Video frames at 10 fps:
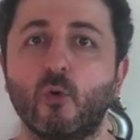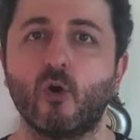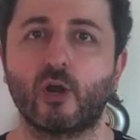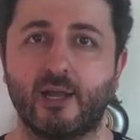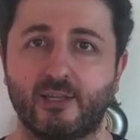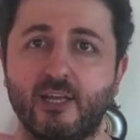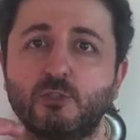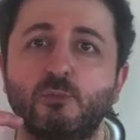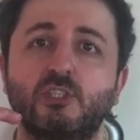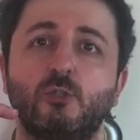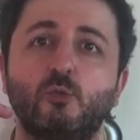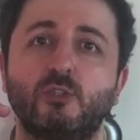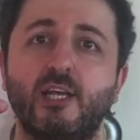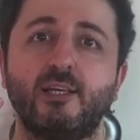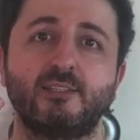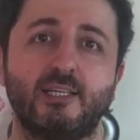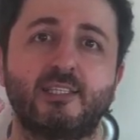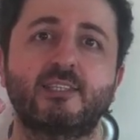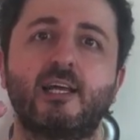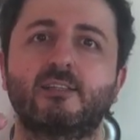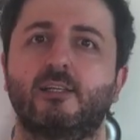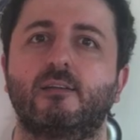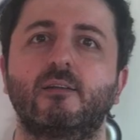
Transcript: Bu oran geçmişte %80'di.